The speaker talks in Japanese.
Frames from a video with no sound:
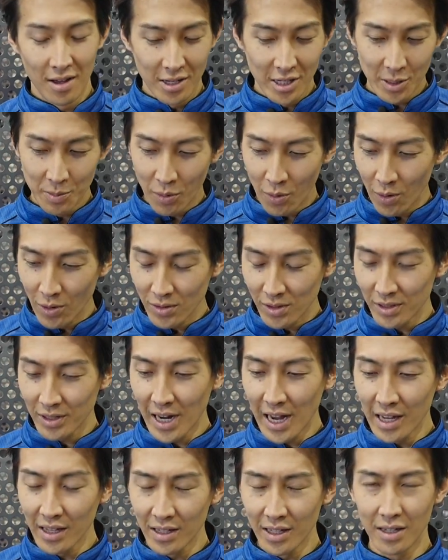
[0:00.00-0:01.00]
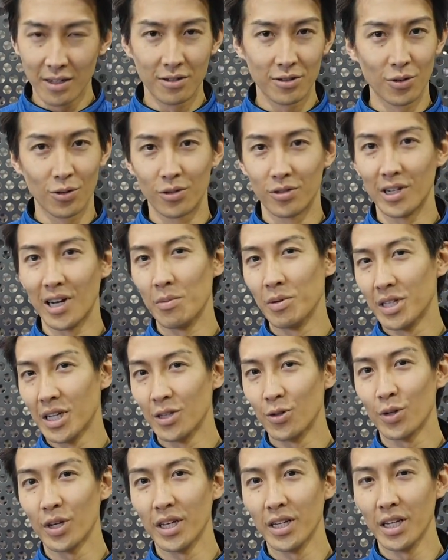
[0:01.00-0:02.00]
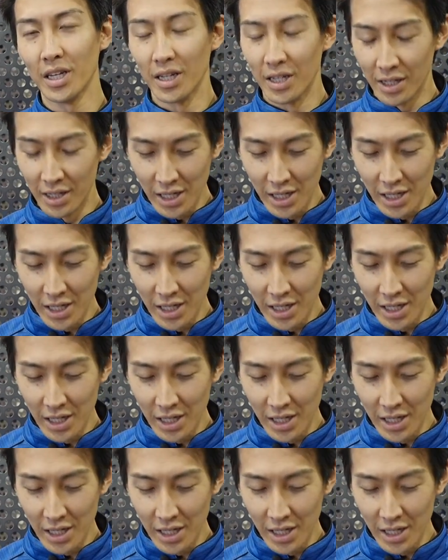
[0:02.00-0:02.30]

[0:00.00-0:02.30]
スポーツライディングと比べた時に